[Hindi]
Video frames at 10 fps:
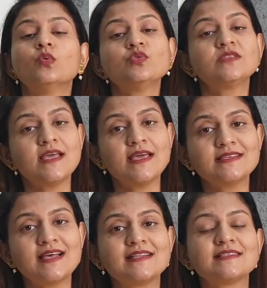उसी के
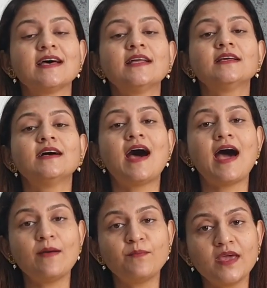साथ साथ
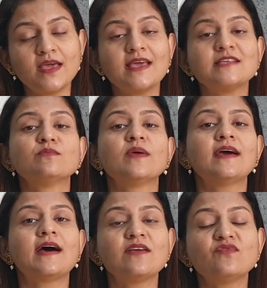आपके केस में
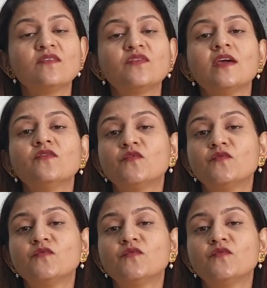आई के